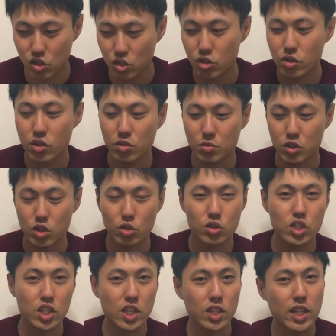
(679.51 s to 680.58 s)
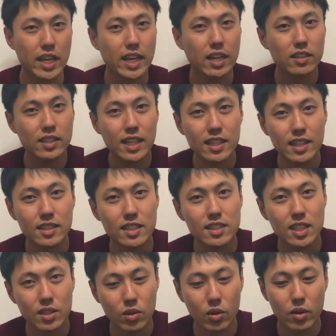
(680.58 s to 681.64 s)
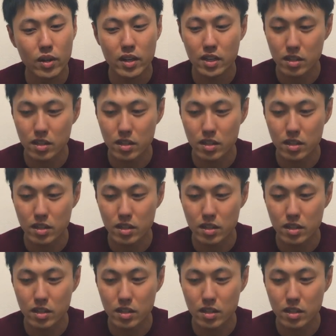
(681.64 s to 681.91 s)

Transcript: 重量も正直でっかくなったんですけど